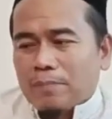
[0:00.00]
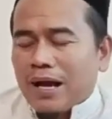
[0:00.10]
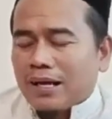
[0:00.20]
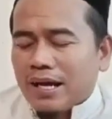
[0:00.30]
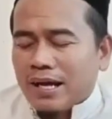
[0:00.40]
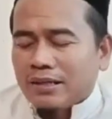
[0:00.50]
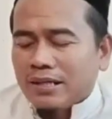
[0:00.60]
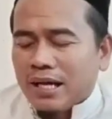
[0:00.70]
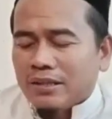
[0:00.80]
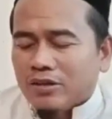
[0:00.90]
Para
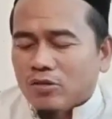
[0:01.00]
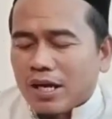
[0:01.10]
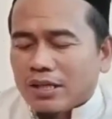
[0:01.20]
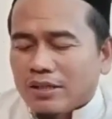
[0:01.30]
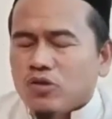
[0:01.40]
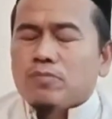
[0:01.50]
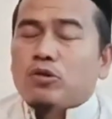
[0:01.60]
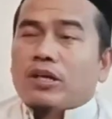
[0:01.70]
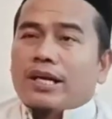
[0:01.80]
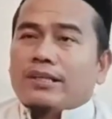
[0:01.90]
ahli-ahli Quran
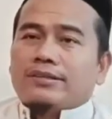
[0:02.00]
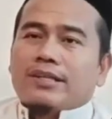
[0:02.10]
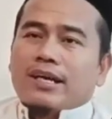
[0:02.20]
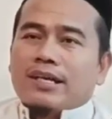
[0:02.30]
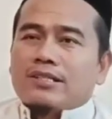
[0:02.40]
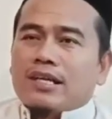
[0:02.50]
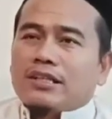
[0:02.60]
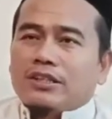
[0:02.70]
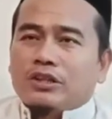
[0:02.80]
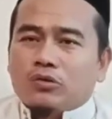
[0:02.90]
dikumpulkan karena
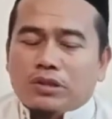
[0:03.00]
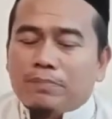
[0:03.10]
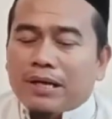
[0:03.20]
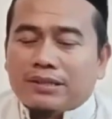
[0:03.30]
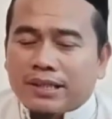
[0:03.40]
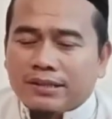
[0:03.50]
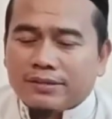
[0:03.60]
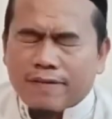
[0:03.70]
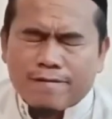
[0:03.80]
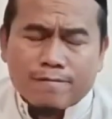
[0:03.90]
saat itu di
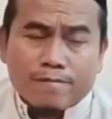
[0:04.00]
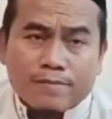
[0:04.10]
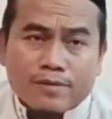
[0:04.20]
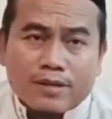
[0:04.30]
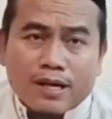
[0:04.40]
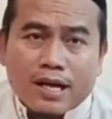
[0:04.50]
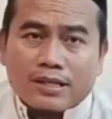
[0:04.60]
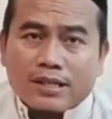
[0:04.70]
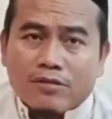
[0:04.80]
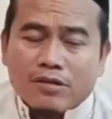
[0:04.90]
Baghdad
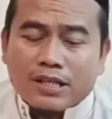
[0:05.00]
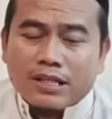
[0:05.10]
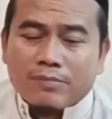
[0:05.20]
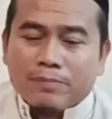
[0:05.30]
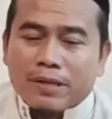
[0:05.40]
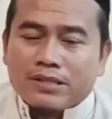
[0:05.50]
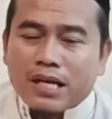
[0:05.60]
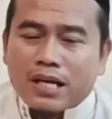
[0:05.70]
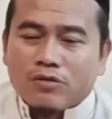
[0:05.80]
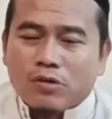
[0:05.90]
ada orang yang
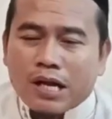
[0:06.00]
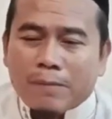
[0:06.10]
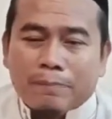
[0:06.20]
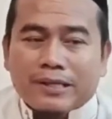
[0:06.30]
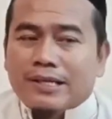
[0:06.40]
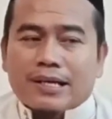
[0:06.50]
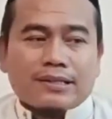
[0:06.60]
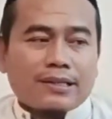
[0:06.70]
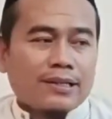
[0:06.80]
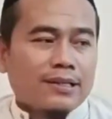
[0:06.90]
membaca Al-Qur'an
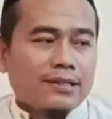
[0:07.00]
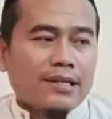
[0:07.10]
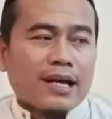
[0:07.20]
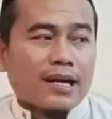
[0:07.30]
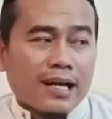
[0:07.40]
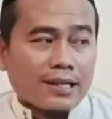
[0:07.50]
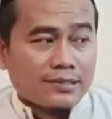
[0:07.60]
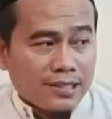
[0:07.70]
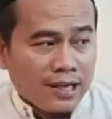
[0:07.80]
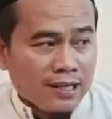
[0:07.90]
beda dengan
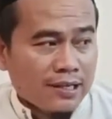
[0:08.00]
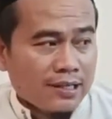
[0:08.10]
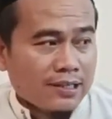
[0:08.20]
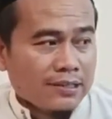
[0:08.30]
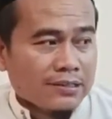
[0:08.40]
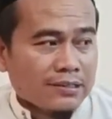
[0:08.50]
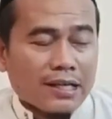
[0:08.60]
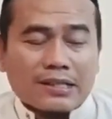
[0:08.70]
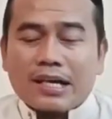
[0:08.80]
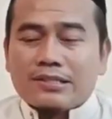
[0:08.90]
lahjah
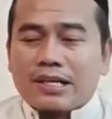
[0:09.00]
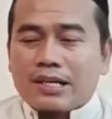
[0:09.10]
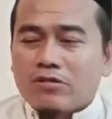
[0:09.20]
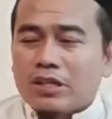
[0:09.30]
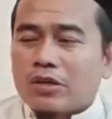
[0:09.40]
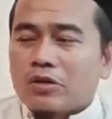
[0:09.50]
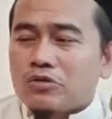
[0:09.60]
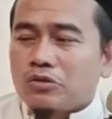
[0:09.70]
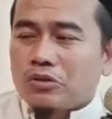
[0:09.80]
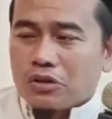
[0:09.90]
yang diajarkan oleh
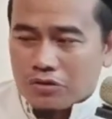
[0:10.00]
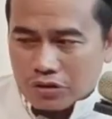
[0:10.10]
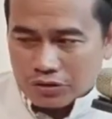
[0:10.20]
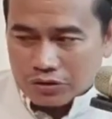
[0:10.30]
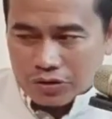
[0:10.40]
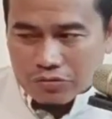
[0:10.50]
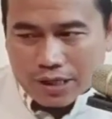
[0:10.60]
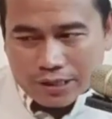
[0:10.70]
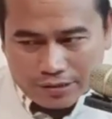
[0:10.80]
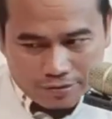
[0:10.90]
Rasulullah Shallallahu
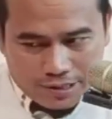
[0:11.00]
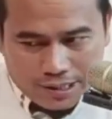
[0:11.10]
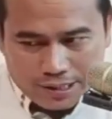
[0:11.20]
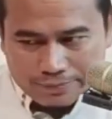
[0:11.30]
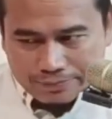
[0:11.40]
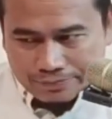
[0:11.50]
Alaihi Wasallam.